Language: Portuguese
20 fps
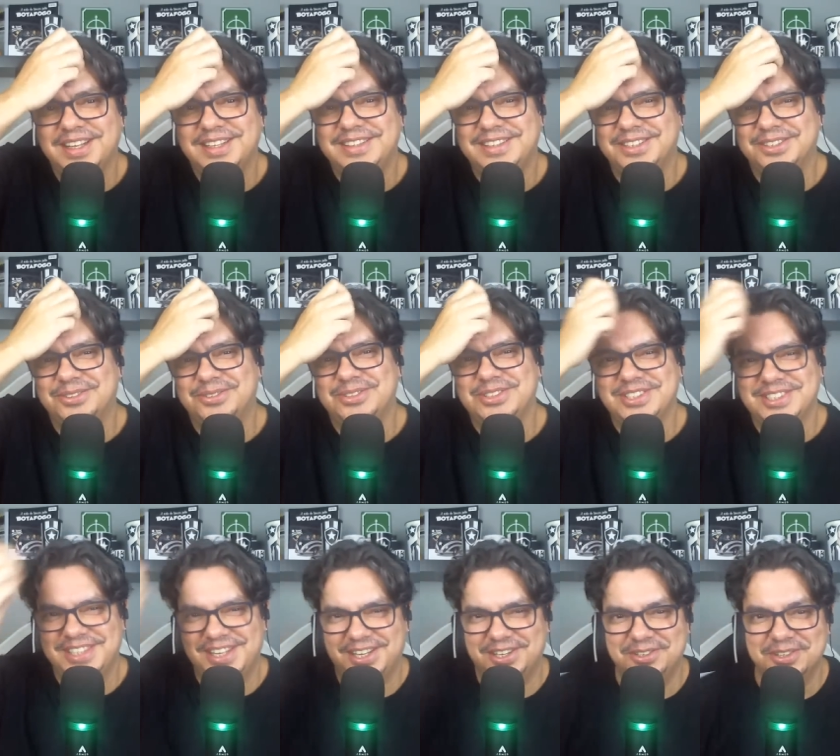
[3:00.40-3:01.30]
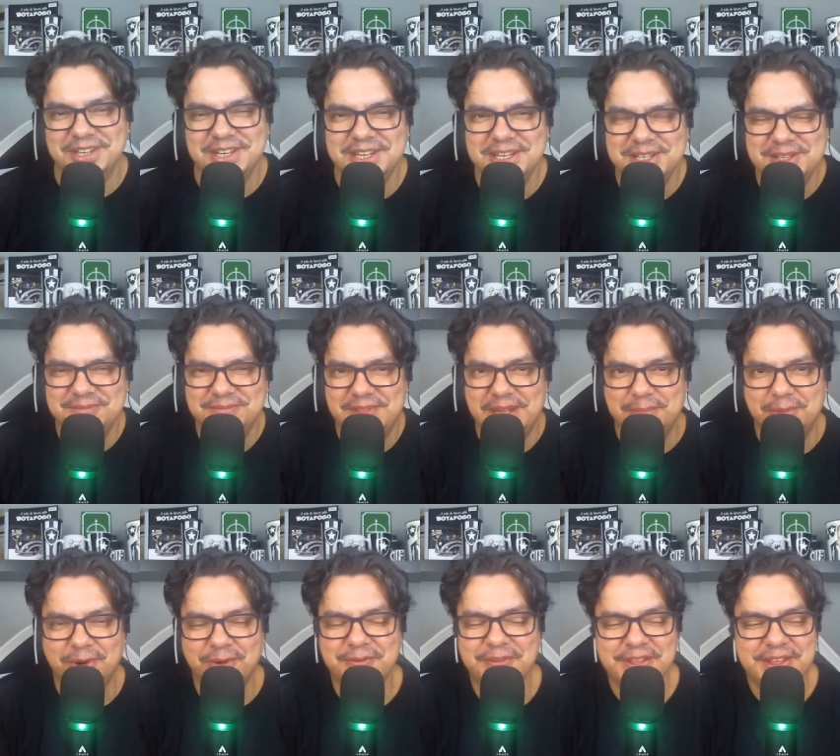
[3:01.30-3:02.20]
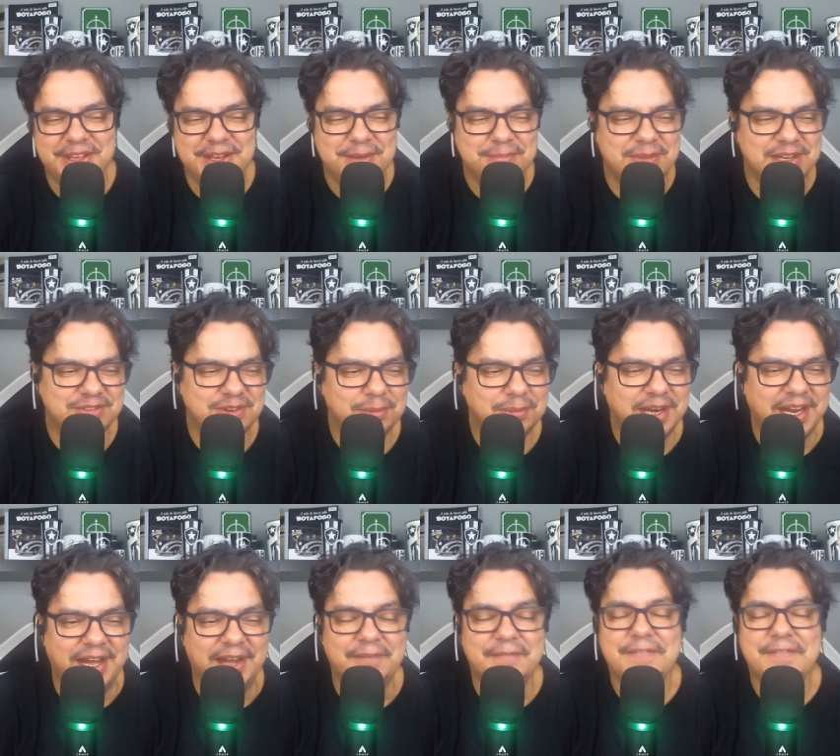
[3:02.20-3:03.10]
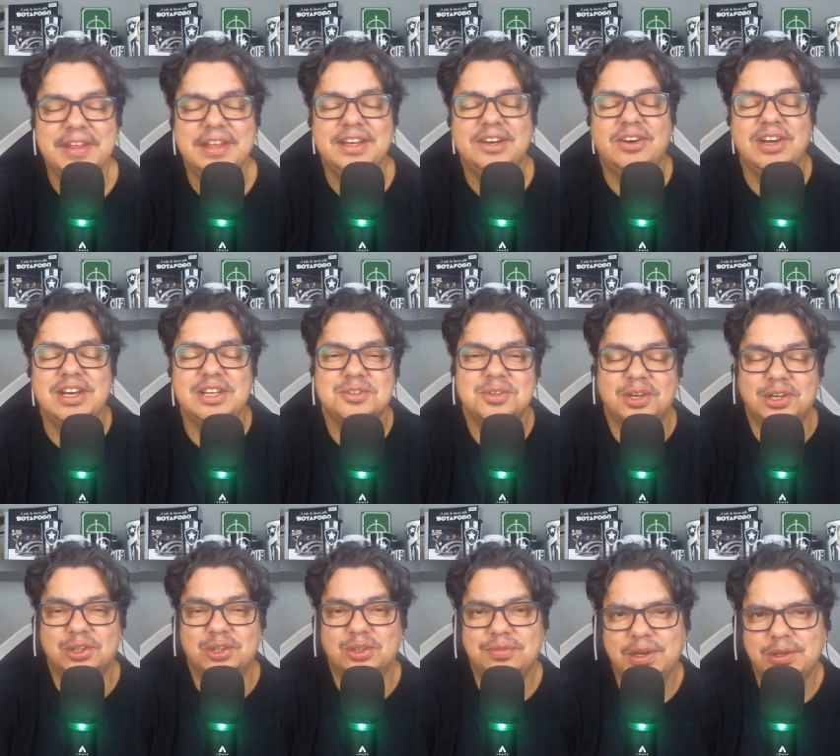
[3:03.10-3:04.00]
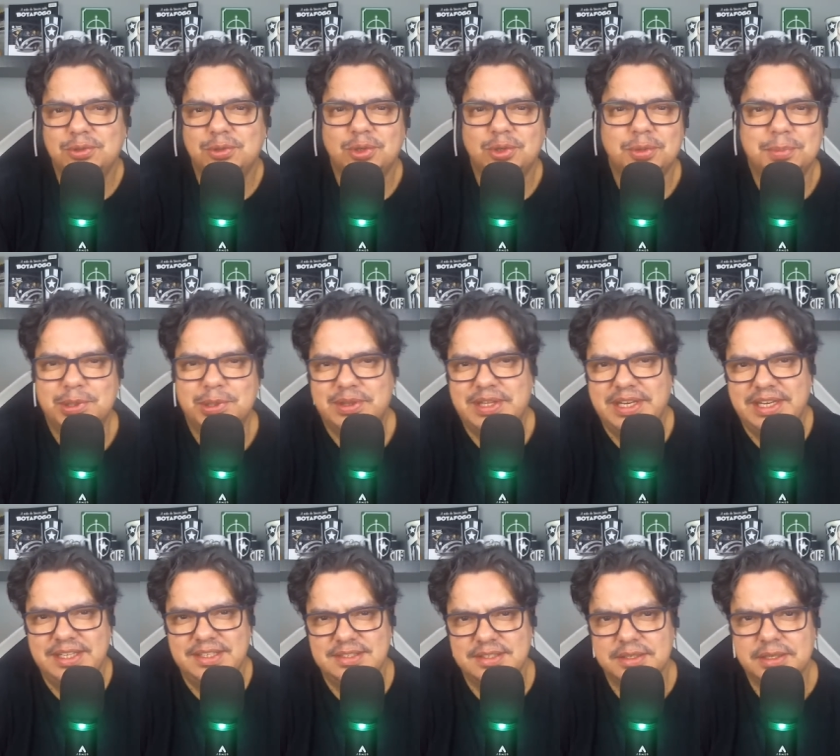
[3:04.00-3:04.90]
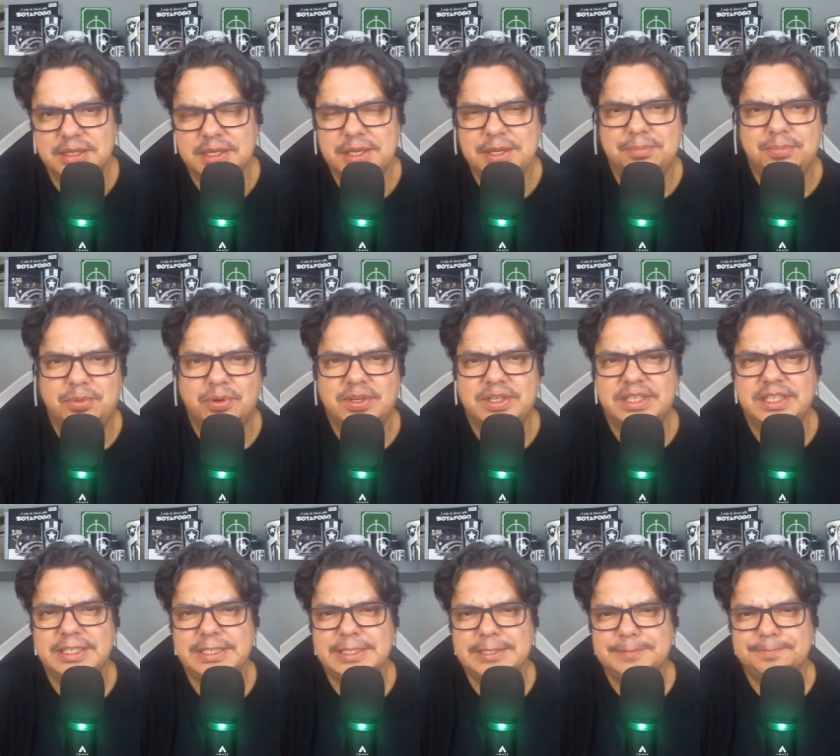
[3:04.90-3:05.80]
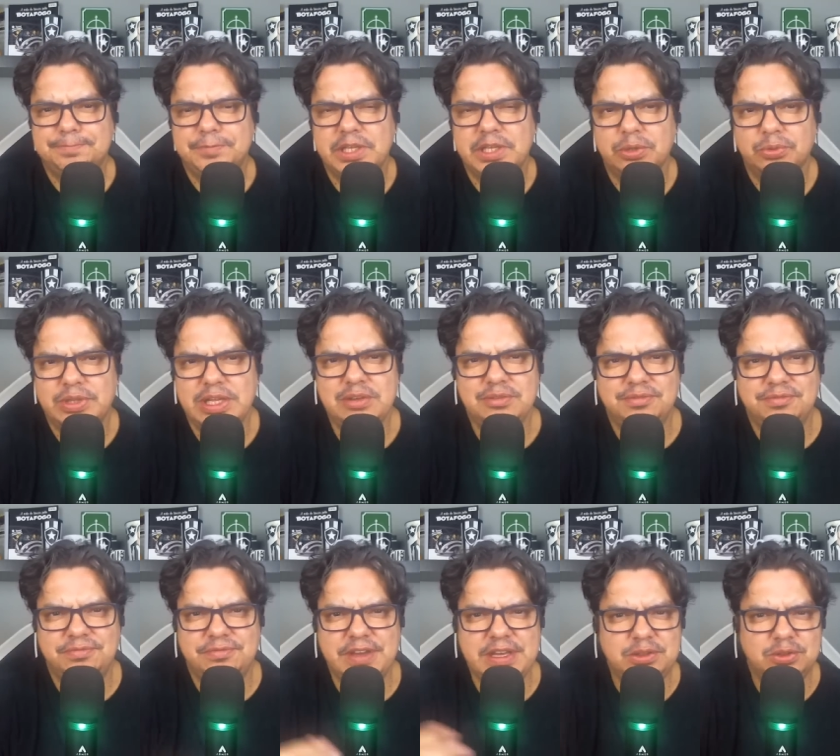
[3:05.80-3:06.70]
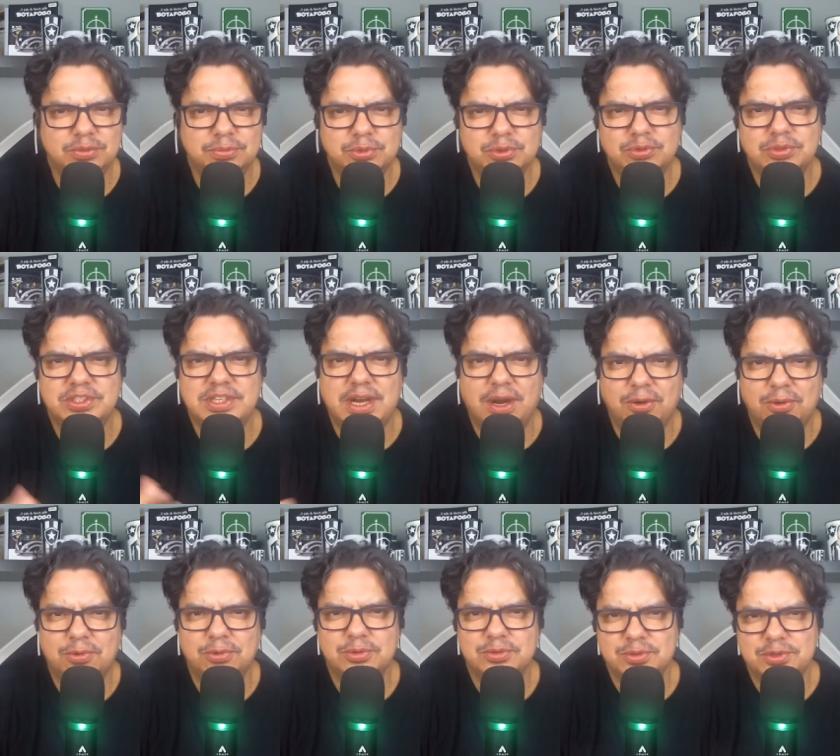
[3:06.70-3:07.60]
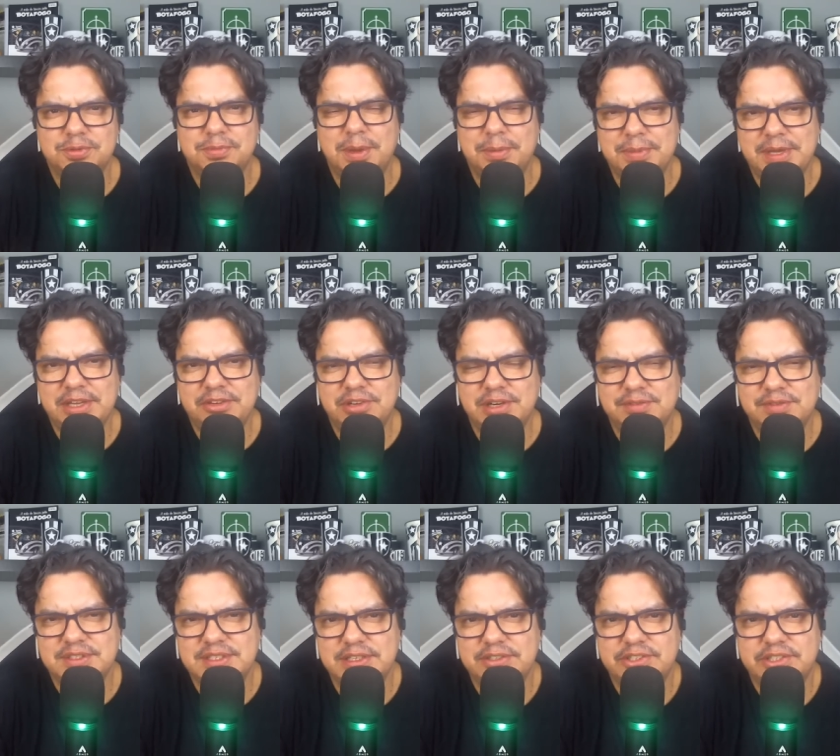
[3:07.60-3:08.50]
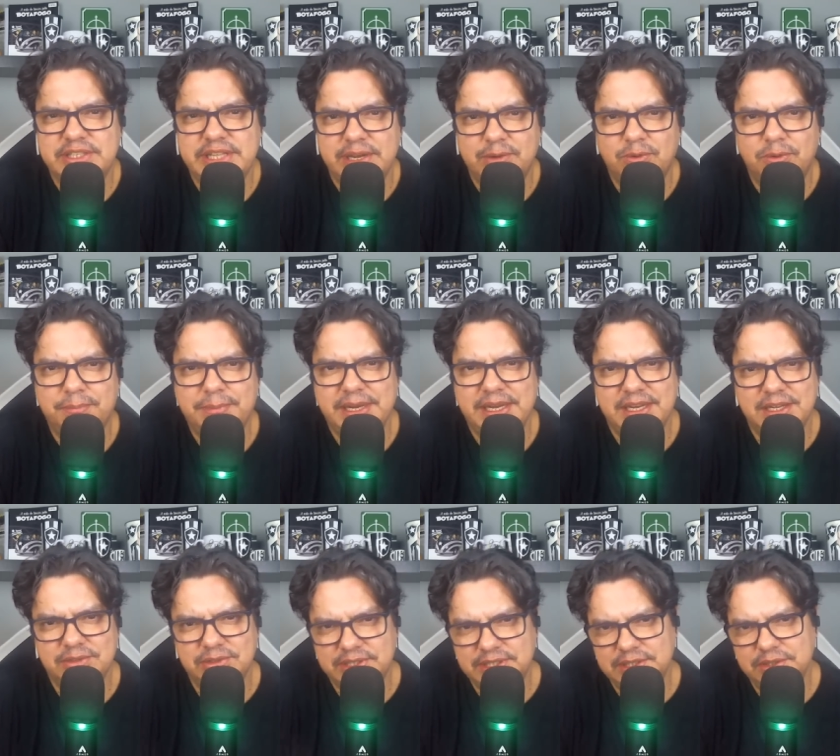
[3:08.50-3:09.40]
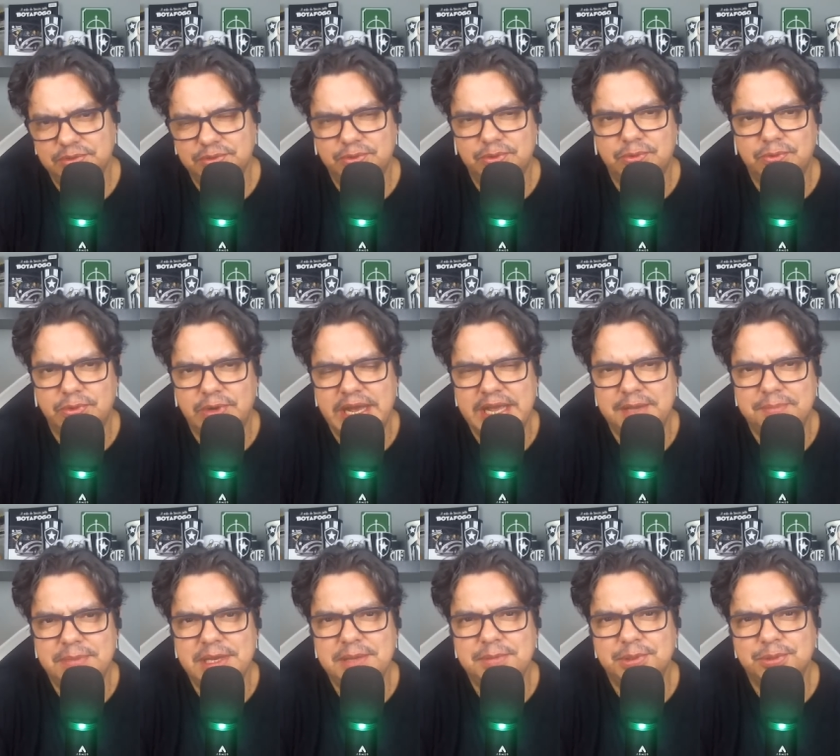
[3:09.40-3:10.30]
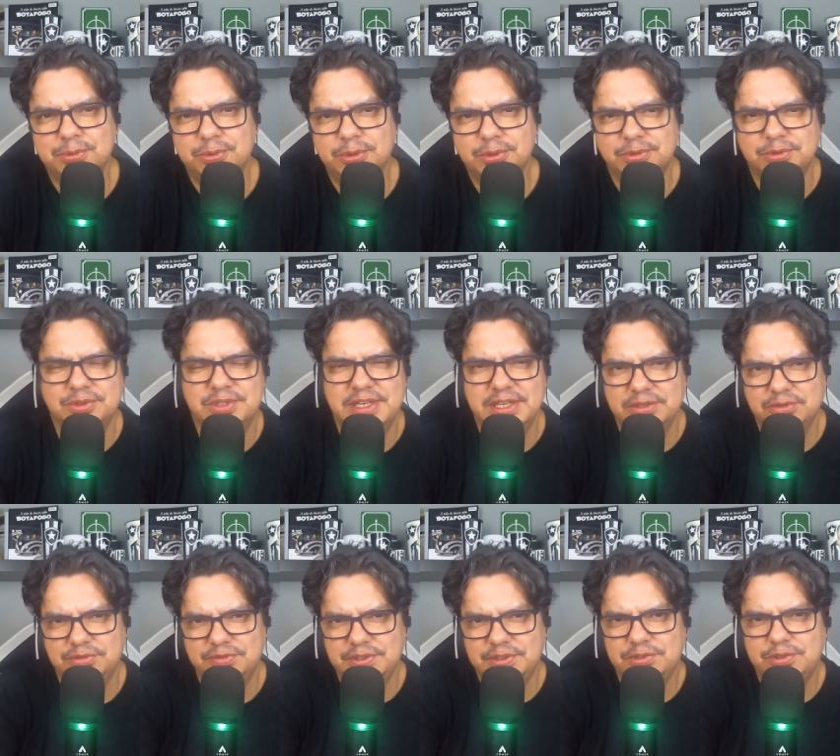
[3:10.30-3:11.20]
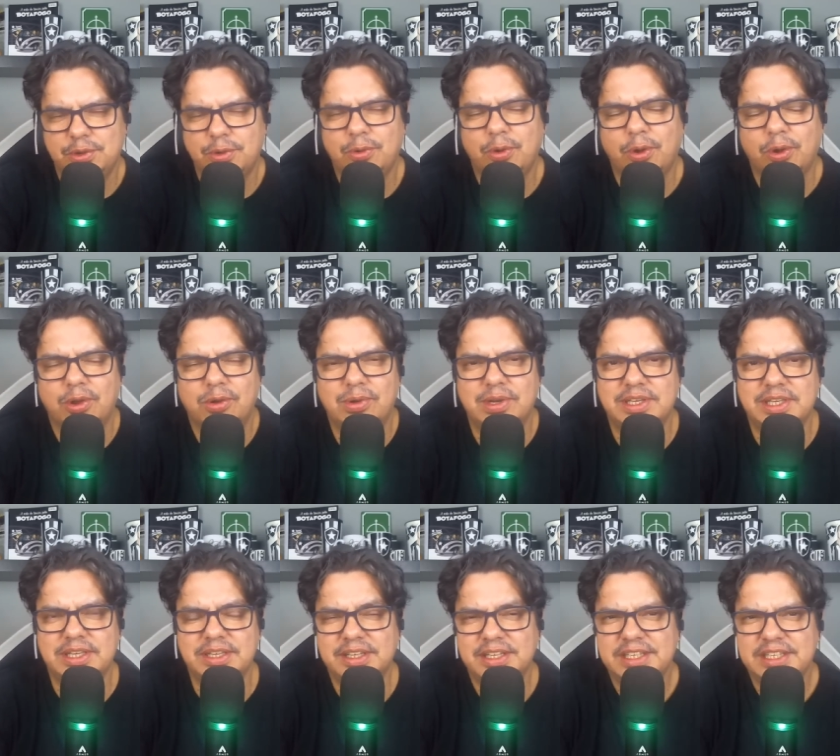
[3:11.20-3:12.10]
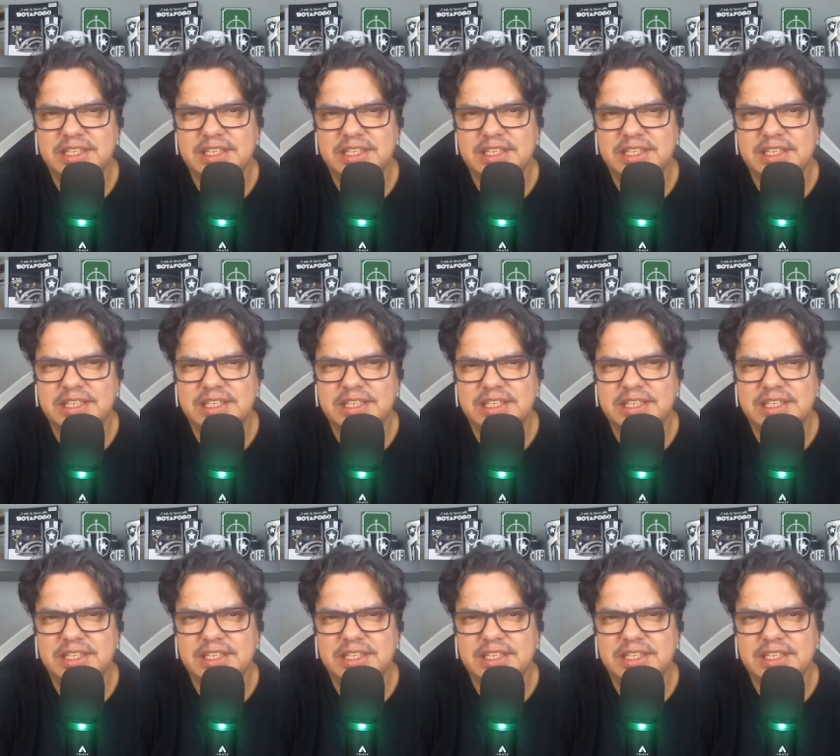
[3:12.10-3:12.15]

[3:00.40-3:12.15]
lá dentro do estádio, tá bom? Mas vamos lá. Olha só, eu estou falando do número 13 porque eu tenho feito muitos cálculos ultimamente, né? Vocês têm acompanhado aqui o RB Minutos, né? Os vídeos que eu coloco aqui,